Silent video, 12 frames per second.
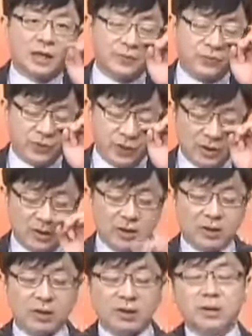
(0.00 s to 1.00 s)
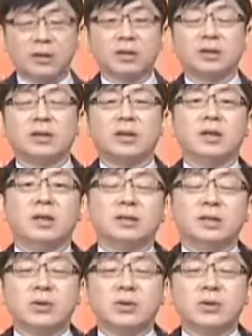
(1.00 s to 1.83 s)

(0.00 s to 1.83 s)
啊，呃，